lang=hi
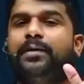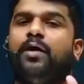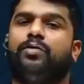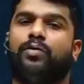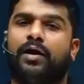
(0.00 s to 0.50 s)

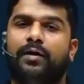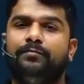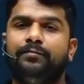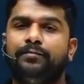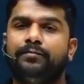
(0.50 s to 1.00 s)
प्राउड
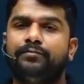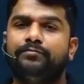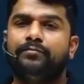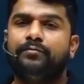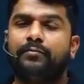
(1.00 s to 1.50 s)

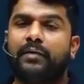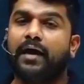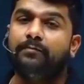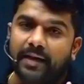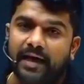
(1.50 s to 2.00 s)
होगा
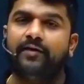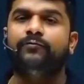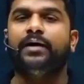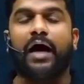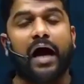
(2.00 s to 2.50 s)
एंड बिलीव
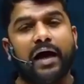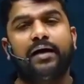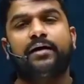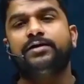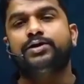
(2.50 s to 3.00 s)
मी आई
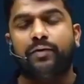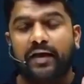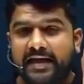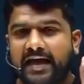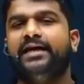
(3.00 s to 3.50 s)
ट्रस्ट यू
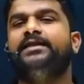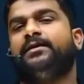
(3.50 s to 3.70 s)
लाइक एनी